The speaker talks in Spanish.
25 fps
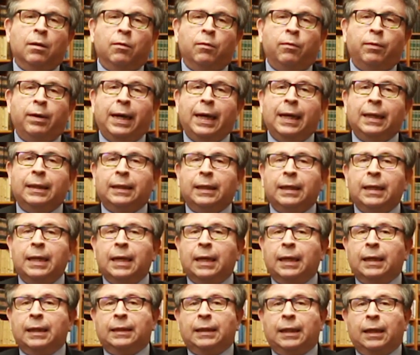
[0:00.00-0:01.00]
va a
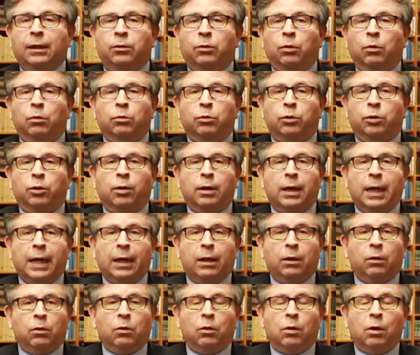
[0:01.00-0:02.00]
tener que ser
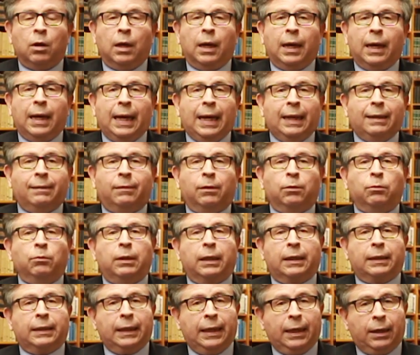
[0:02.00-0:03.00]
solucionado ante un
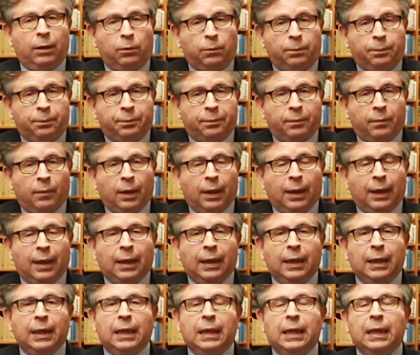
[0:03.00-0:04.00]
tercero.
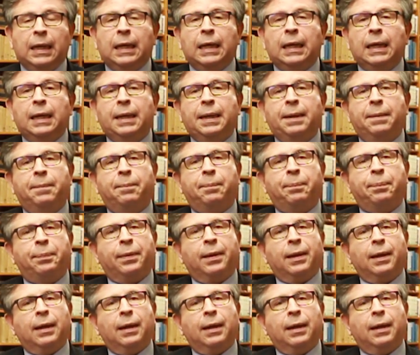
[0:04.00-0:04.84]
Y